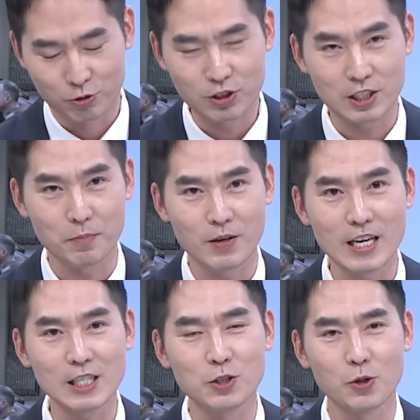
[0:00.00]

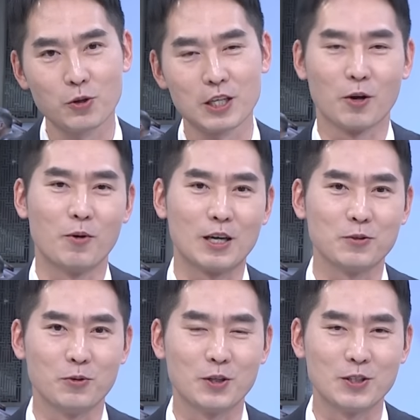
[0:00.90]
61조 원이 넘어가는
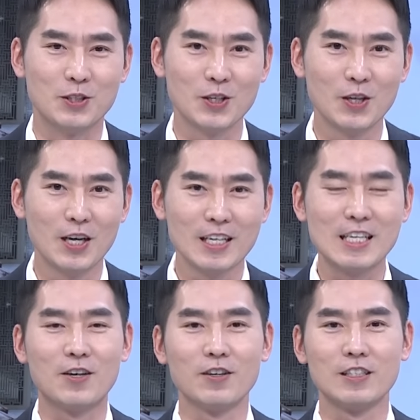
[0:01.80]
돈이거든요. 네.
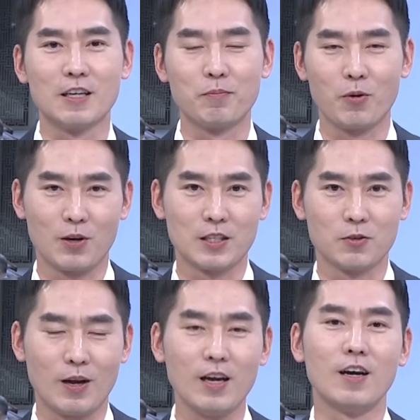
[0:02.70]
이거를 이제
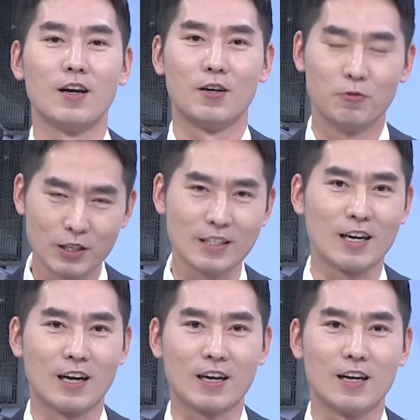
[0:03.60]
폴란드와
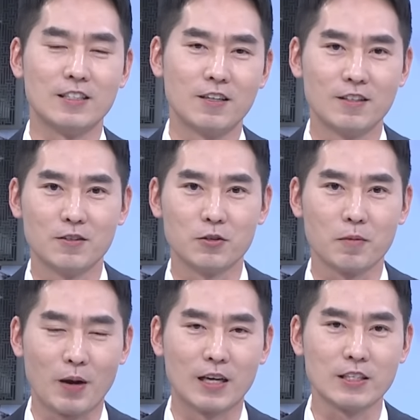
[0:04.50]
우리나라가 이런 어떤
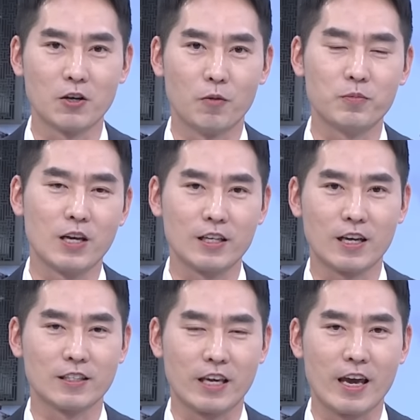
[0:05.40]
방산 업계에
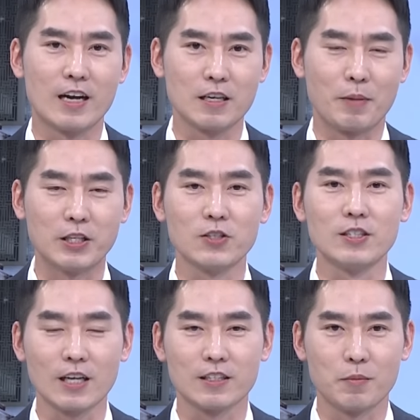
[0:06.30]
대한 계약이
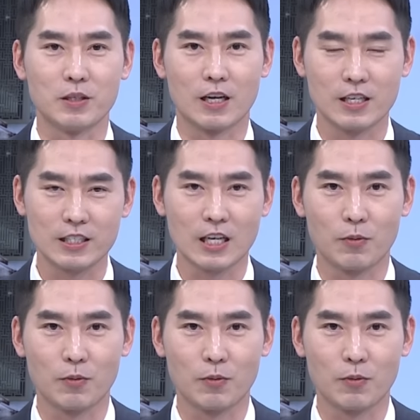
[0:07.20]
맺어진 상태입니다. 크게